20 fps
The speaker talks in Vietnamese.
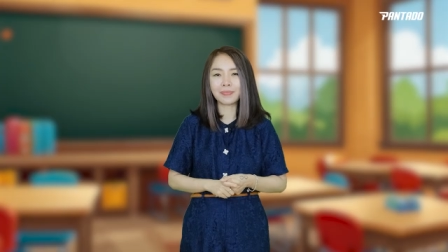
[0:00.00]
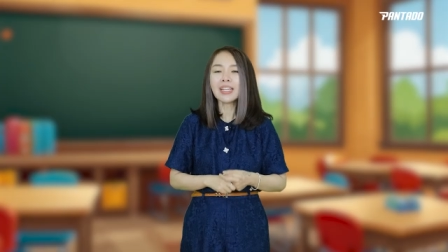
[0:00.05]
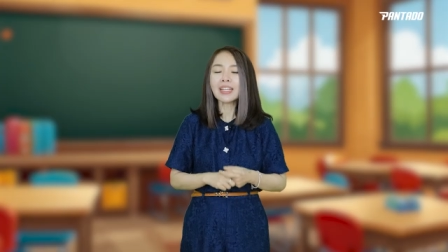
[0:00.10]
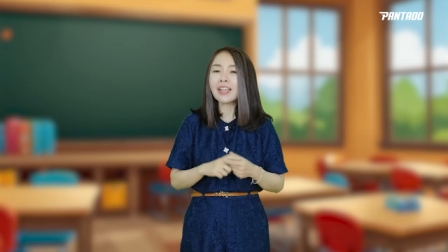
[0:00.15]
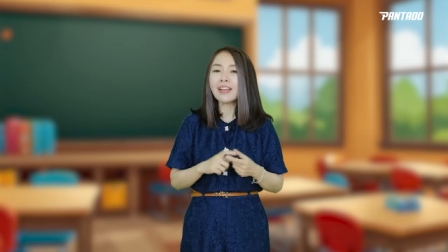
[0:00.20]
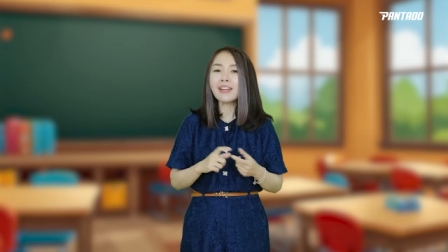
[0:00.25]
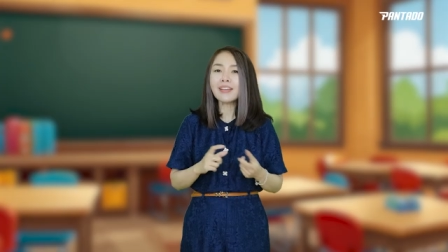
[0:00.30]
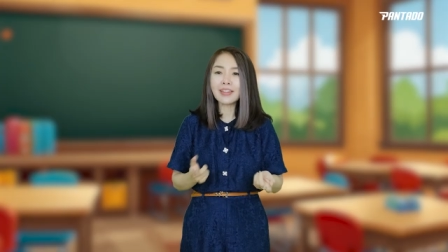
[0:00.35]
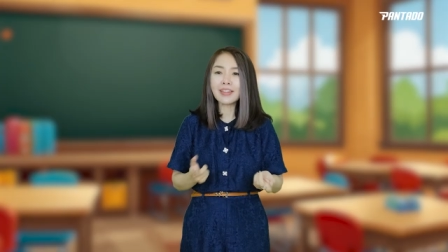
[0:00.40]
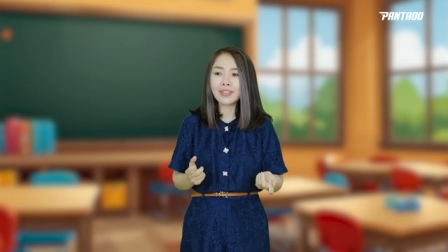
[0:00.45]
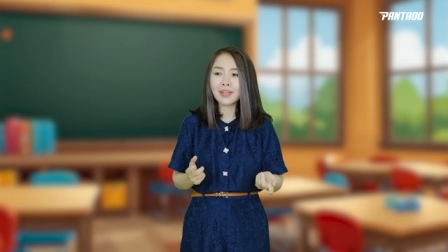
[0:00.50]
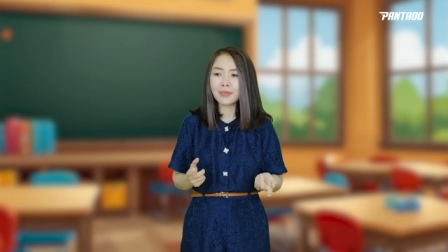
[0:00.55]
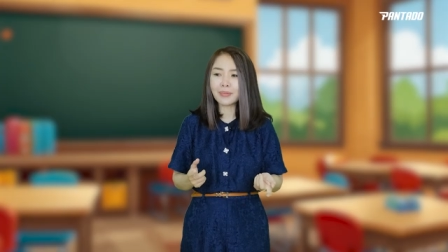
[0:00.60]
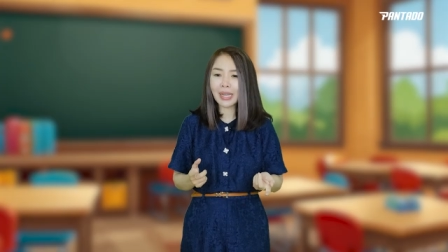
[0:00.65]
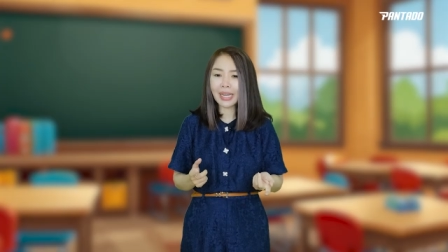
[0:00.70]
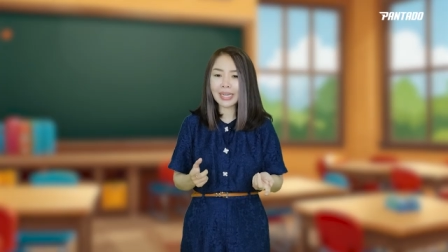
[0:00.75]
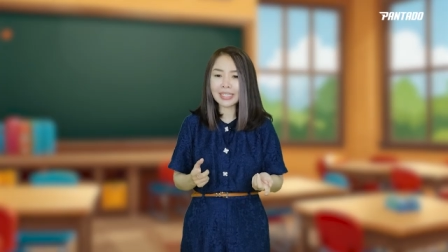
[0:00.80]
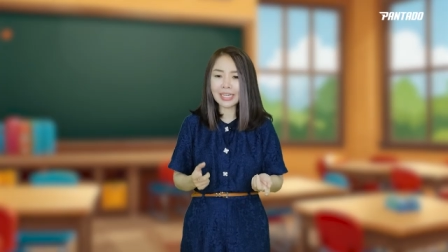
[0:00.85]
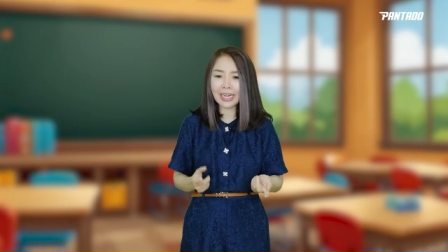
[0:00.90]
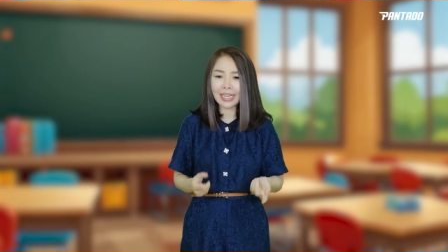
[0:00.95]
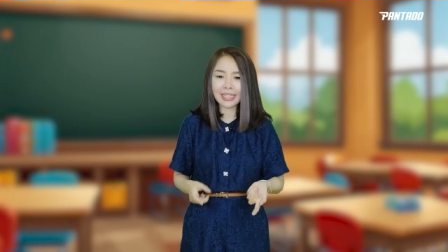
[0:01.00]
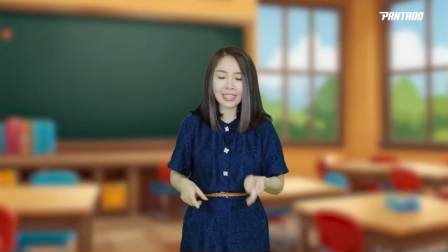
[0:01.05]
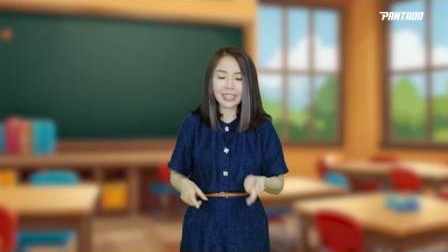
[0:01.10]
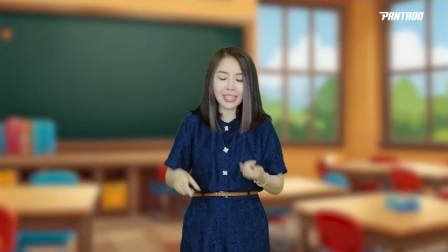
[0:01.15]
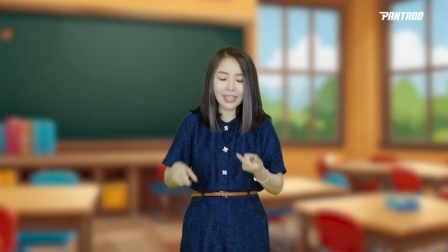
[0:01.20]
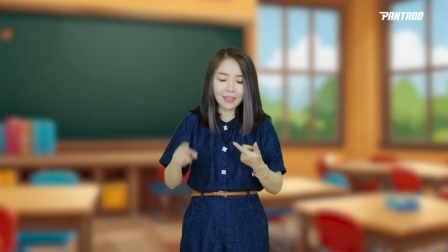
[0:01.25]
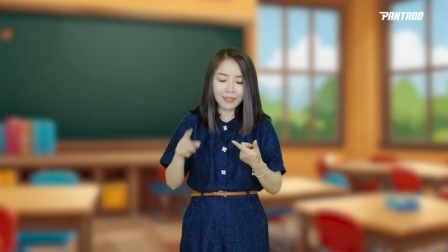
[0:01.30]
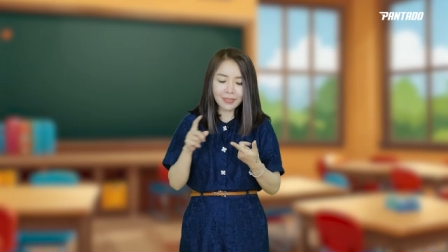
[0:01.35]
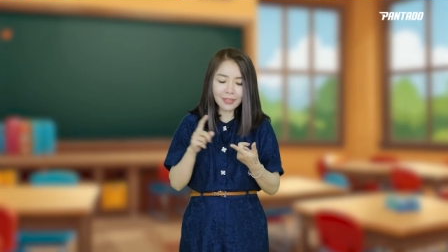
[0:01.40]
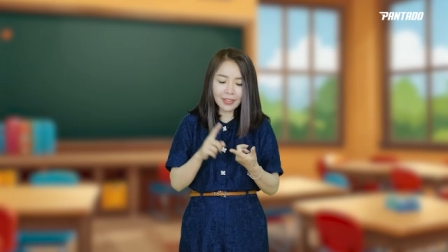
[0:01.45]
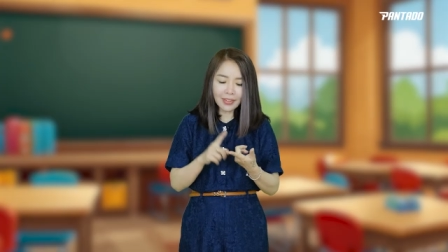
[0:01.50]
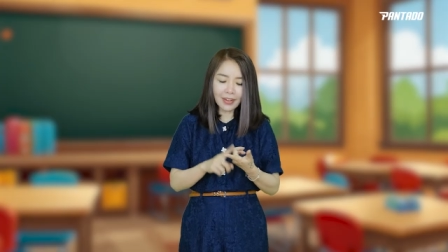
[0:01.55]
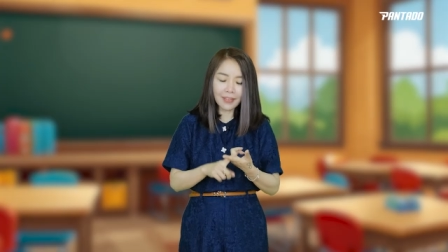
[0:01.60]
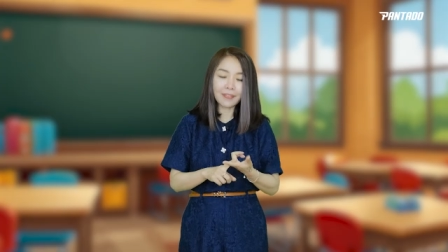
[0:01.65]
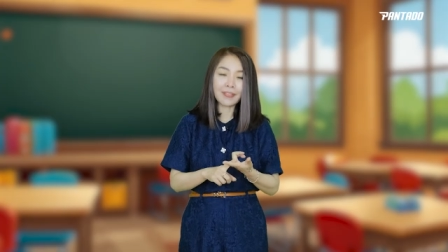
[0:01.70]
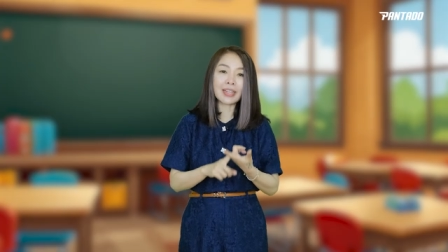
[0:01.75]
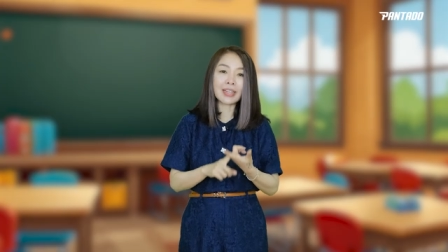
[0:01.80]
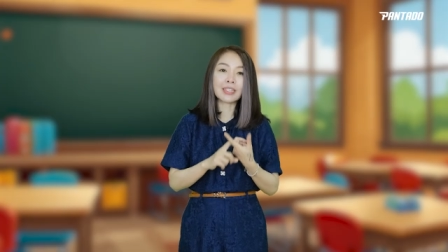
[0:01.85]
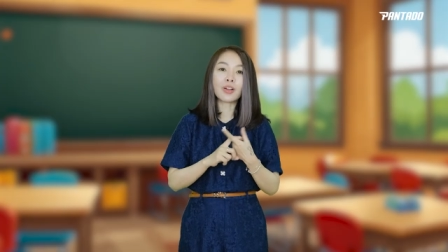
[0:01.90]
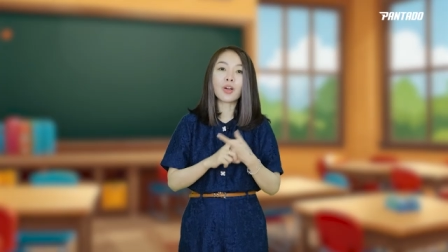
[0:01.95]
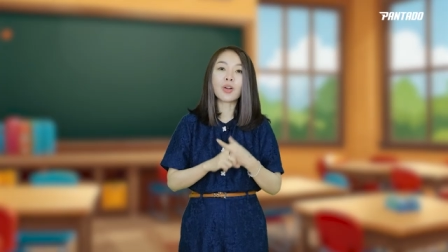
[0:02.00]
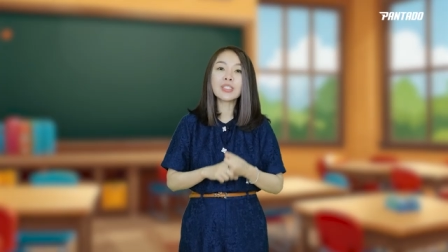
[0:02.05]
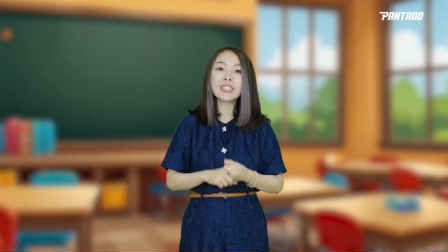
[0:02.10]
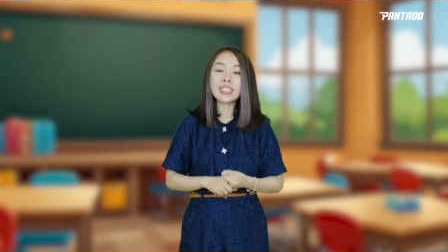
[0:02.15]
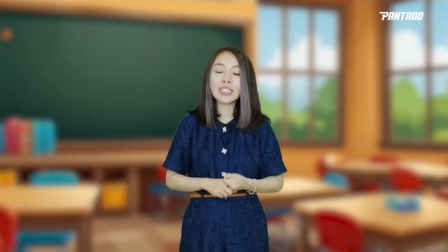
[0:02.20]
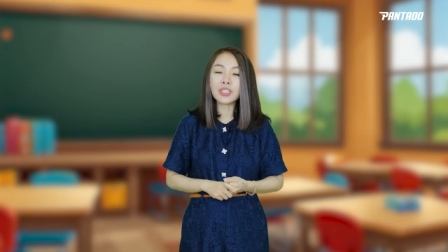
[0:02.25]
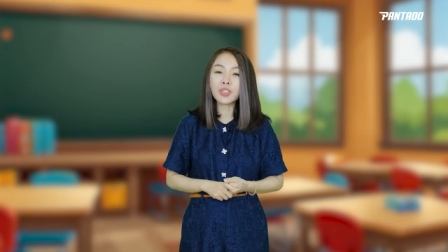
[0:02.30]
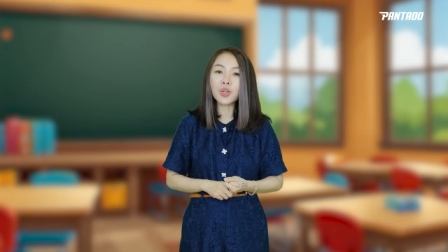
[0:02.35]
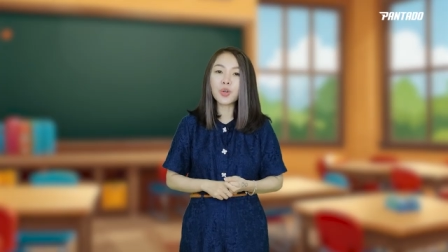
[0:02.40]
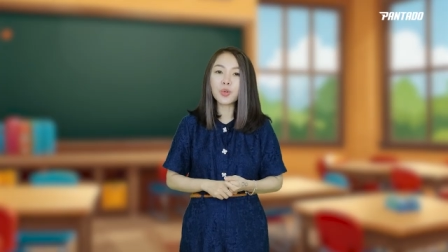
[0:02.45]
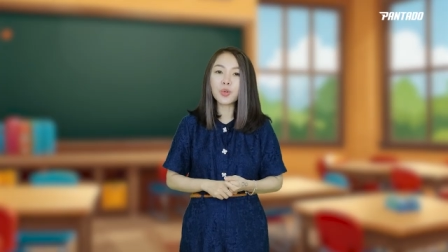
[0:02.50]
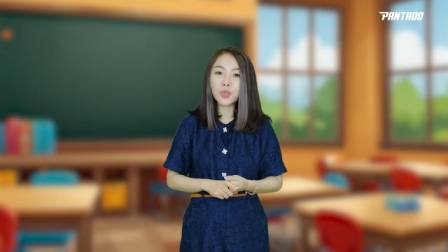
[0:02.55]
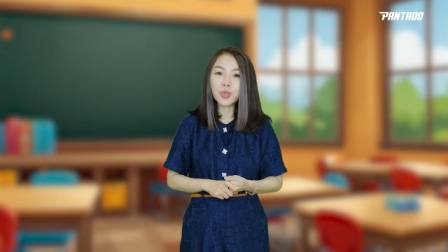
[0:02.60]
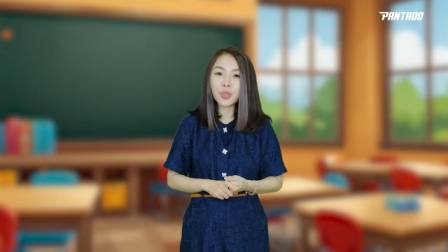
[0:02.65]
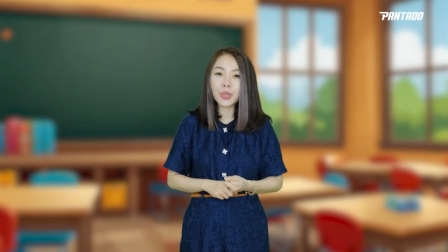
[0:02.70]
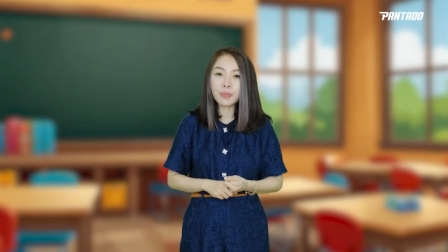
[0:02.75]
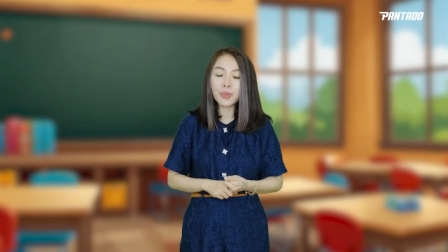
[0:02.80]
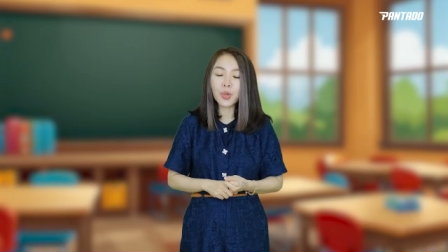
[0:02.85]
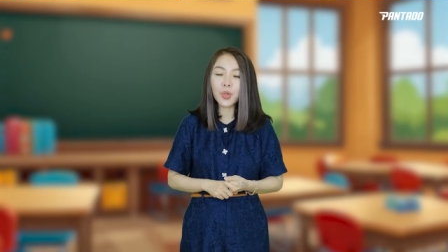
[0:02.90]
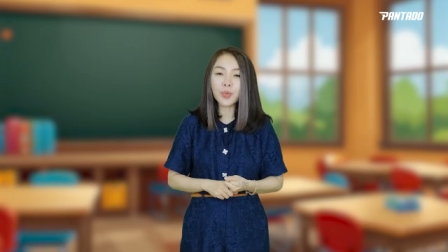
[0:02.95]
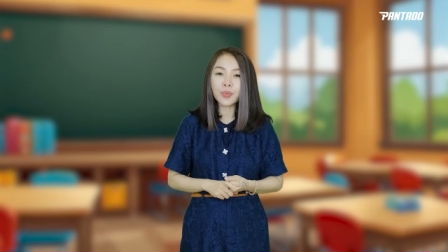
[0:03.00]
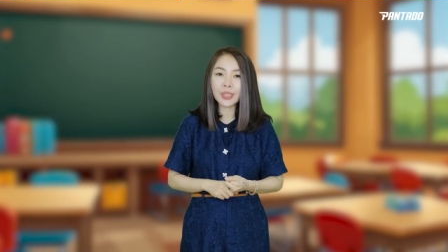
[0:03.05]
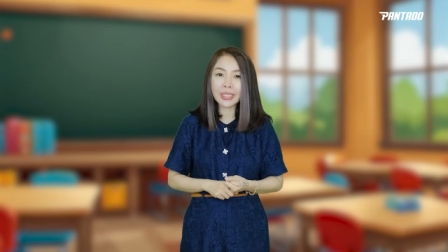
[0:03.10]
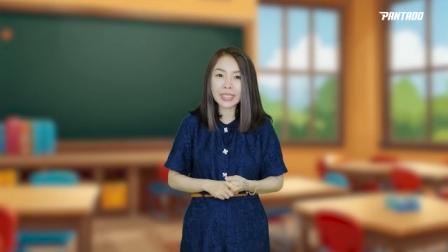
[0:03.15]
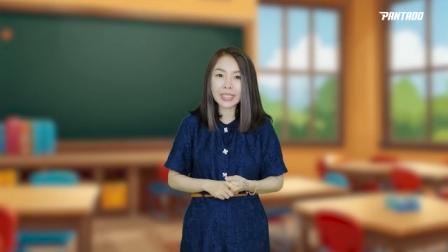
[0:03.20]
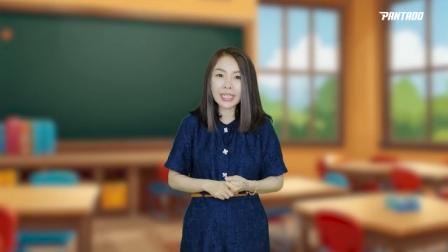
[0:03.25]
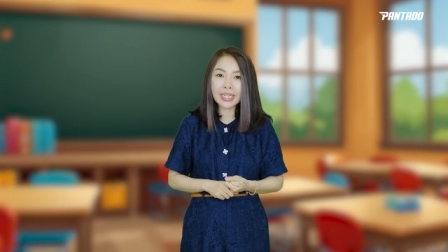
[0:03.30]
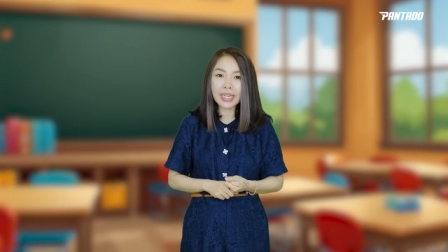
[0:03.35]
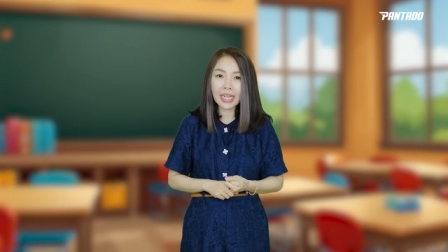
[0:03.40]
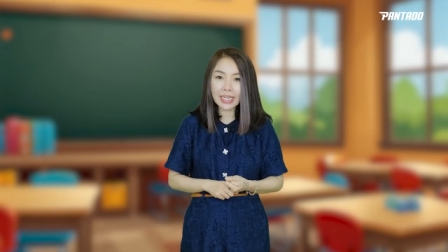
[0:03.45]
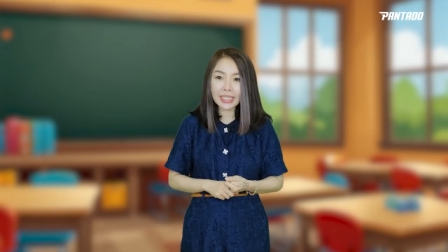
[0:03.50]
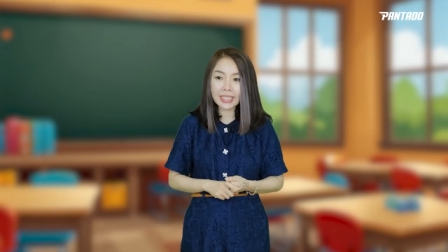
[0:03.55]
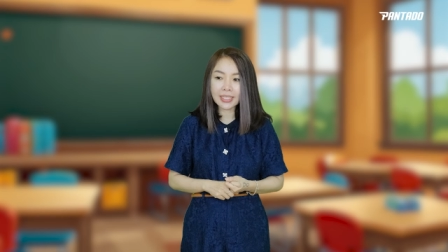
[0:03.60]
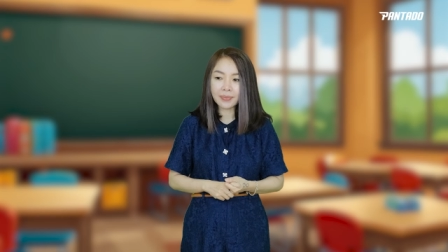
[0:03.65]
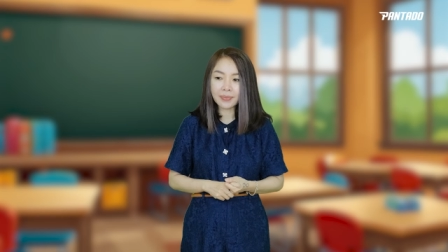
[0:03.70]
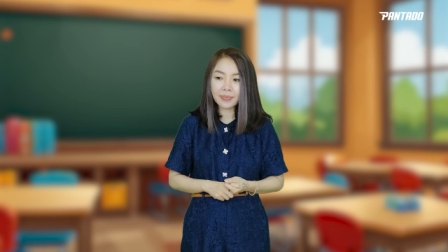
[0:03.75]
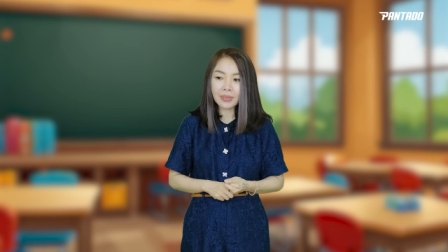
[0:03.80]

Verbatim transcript: Cái người đồng hành này vừa phải có trình độ chuyên môn về tiếng Anh,